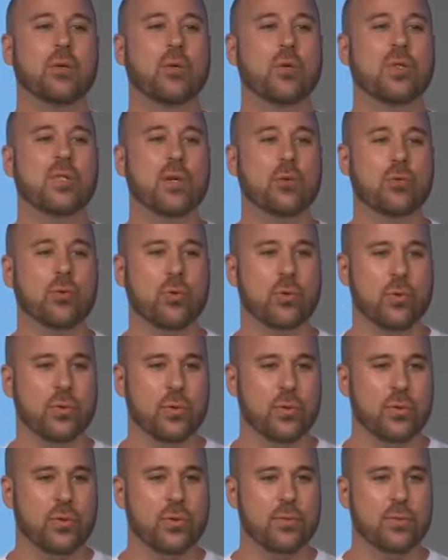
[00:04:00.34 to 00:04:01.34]
no seu
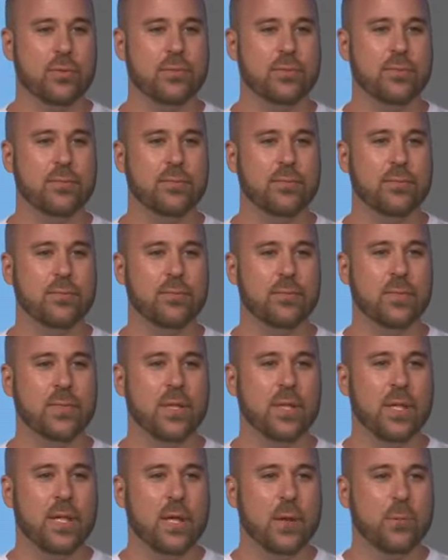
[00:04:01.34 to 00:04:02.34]
todos?
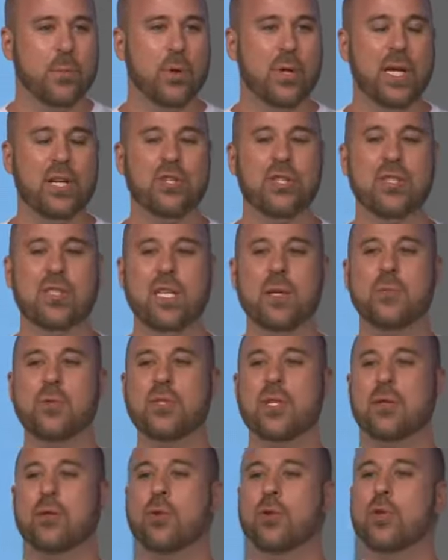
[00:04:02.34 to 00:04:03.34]
Porque
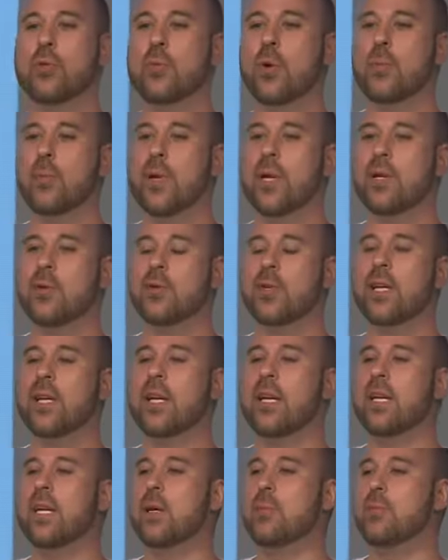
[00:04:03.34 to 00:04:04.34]
dizemos a todo momento que
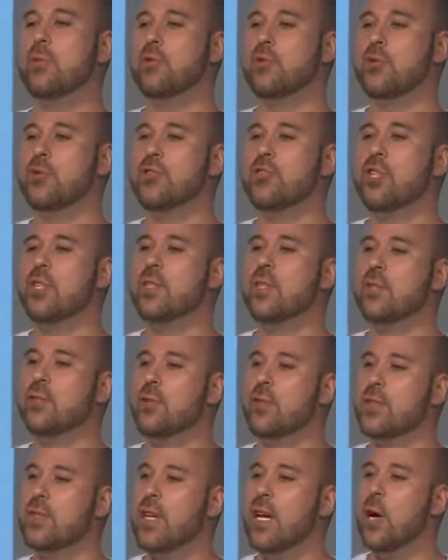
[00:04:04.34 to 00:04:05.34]
queremos justiça
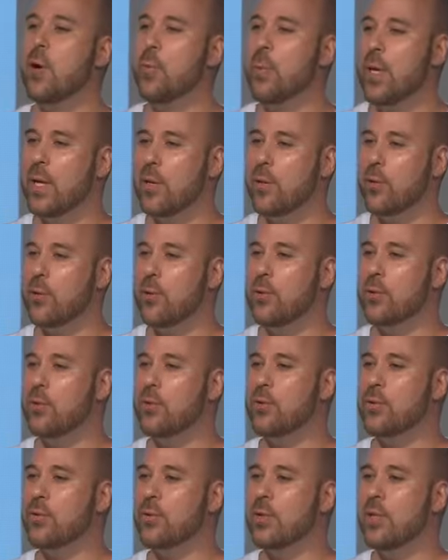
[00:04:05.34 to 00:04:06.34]
social para
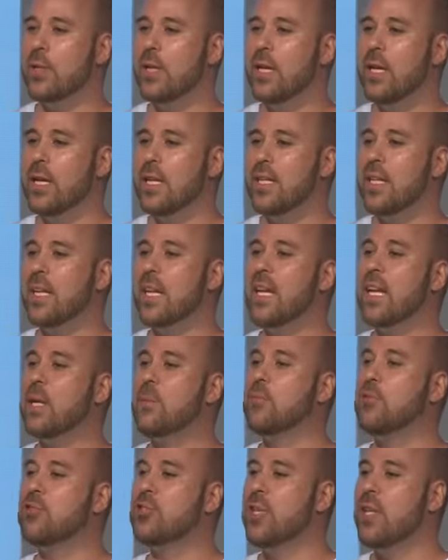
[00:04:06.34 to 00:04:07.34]
todos, que
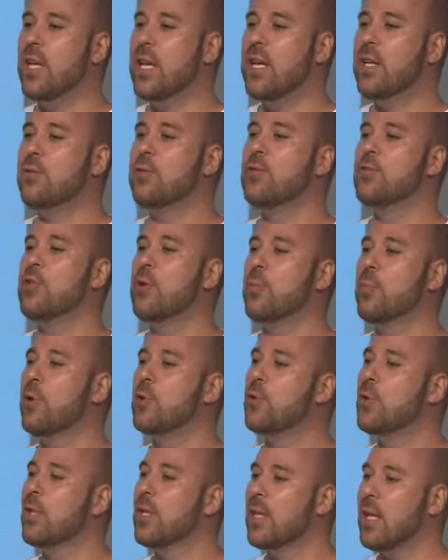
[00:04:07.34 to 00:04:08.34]
queremos direitos e
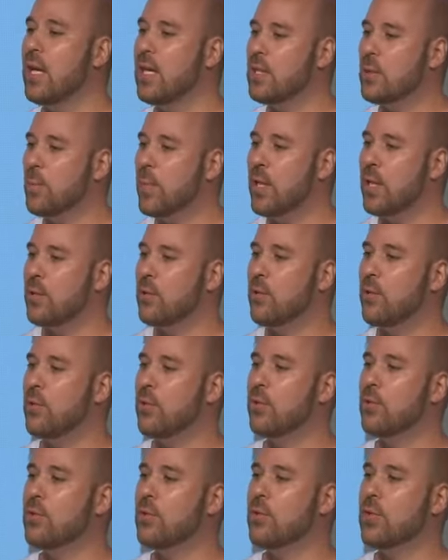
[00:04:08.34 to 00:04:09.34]
oportunidades para
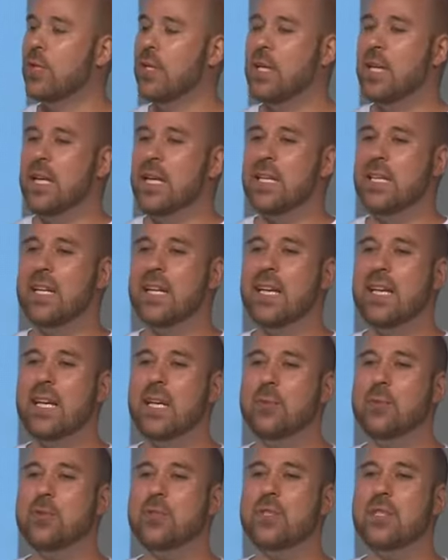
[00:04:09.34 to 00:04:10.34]
todos, que
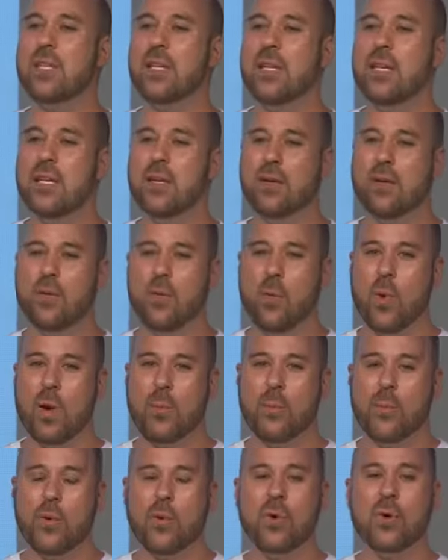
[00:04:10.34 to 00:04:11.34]
queremos que o
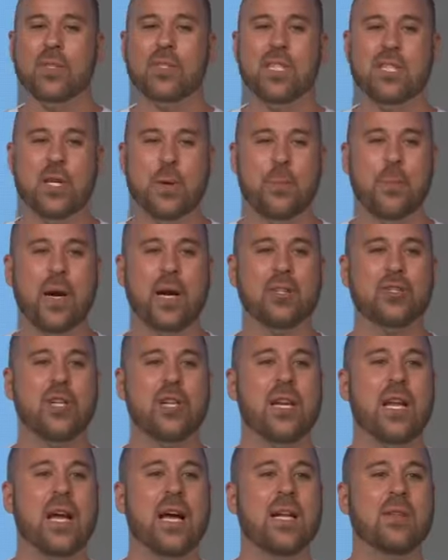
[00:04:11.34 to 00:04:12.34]
amor seja
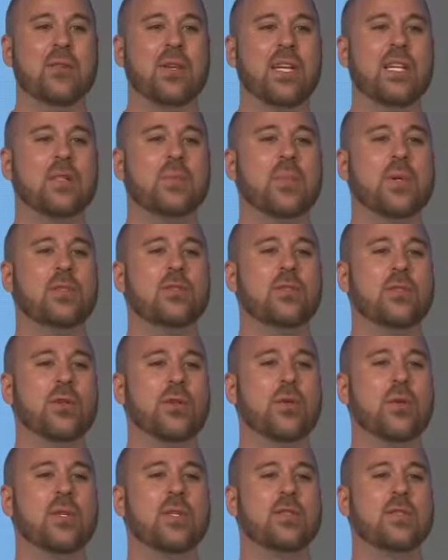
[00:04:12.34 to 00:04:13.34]
partilhado e que as
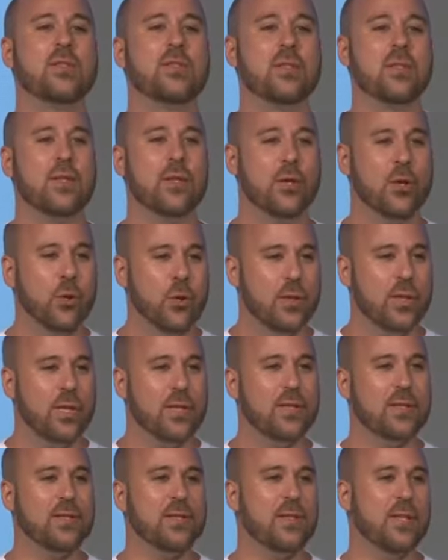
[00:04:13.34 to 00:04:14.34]
pessoas
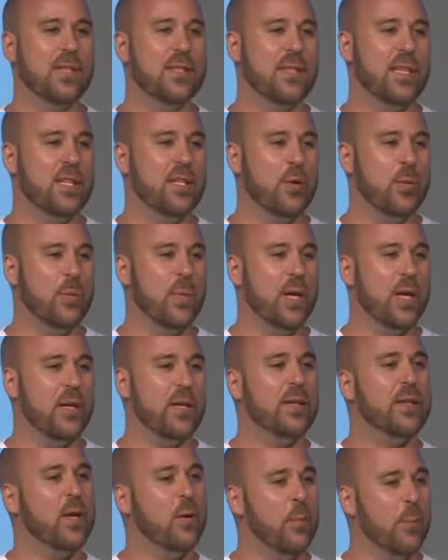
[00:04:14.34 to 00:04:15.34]
todas estejam
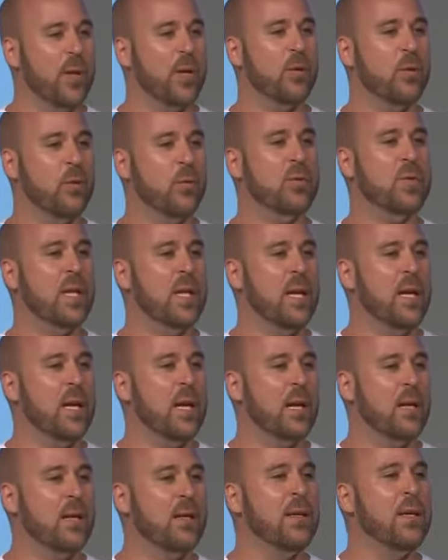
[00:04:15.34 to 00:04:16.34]
bem. Então pergunta a
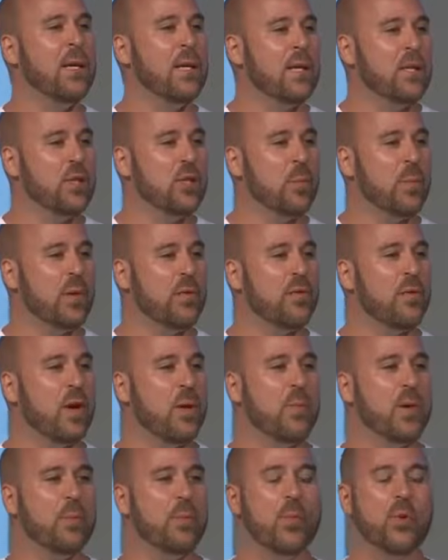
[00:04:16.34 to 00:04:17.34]
ela de uma
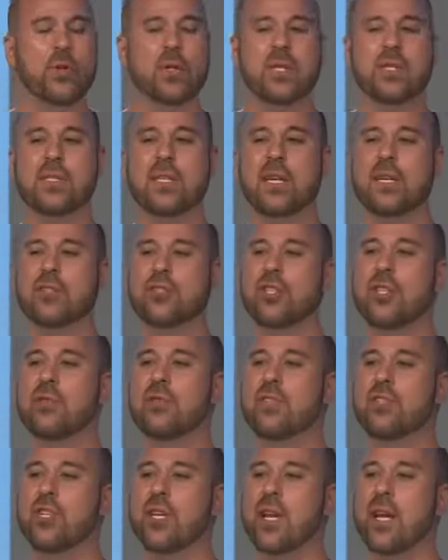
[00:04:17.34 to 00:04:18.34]
forma muito
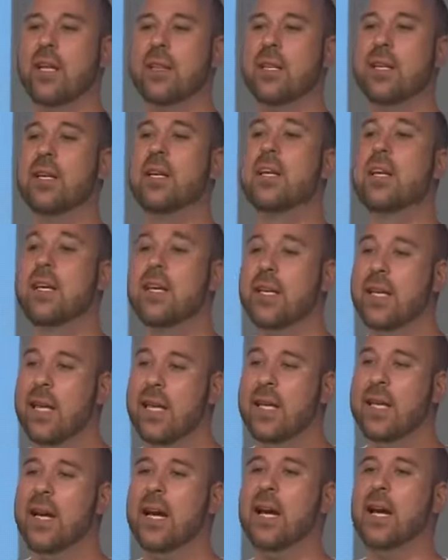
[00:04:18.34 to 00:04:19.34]
assertiva e direta
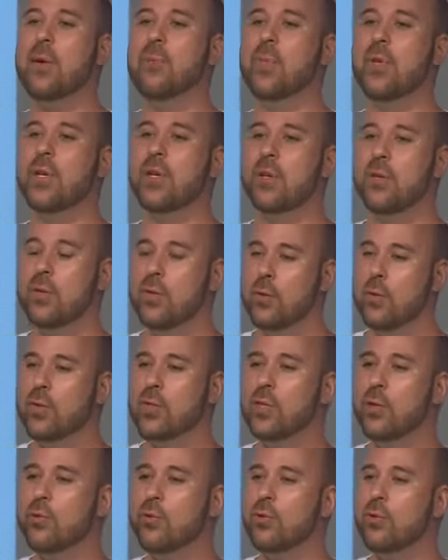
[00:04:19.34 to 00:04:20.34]
quem cabe no
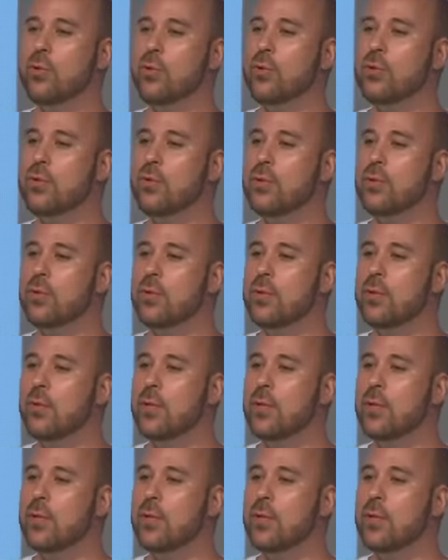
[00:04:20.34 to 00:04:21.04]
seu todos.